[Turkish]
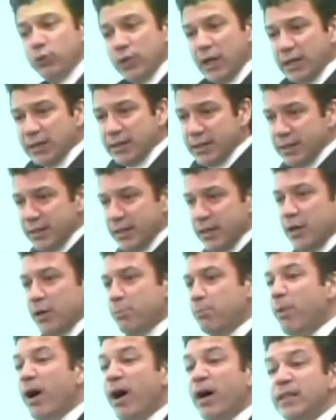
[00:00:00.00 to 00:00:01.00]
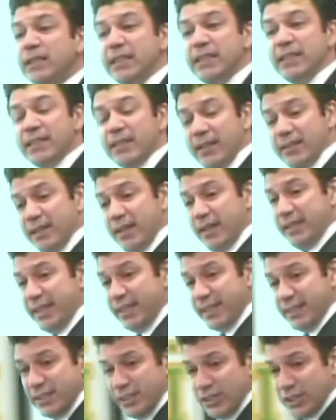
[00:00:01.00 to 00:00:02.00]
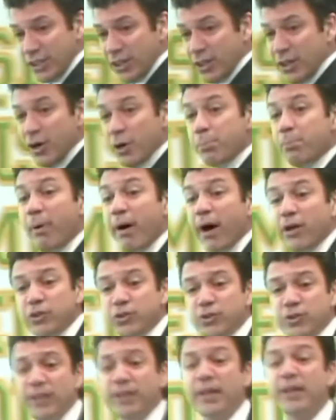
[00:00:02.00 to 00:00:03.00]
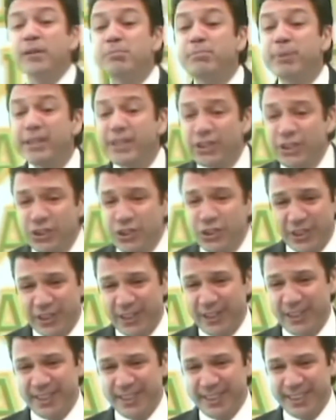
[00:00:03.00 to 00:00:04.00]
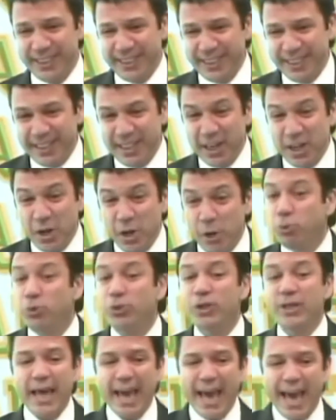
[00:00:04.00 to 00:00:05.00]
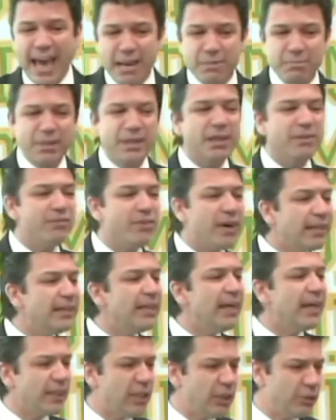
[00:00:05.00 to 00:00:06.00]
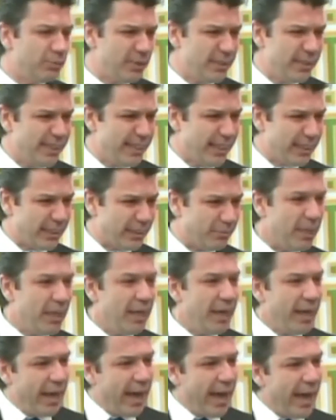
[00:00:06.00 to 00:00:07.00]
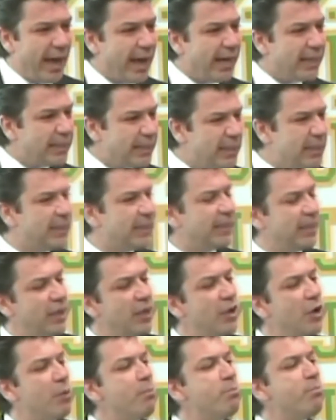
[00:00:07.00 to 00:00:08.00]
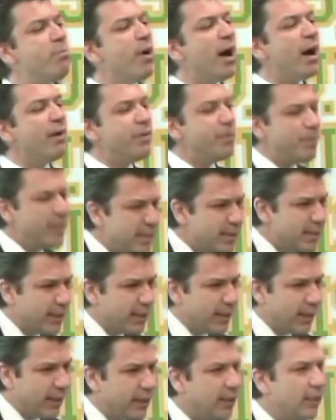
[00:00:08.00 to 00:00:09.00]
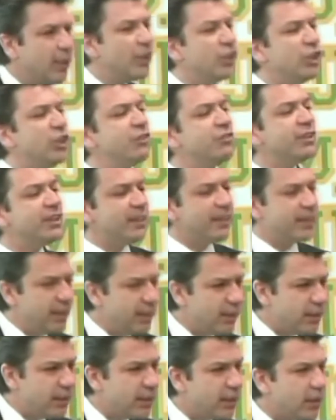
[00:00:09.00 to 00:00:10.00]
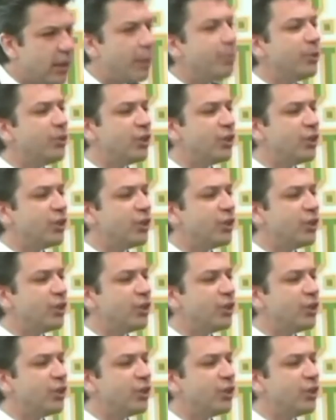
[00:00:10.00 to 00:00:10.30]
odaklı, bazı insanlar yaratıcı, bazı insanlar da barışçıl. Bunların her birine farklı yaklaşmanız lazım. Eğer siz mavi bir insana cıvıtırsanız kapı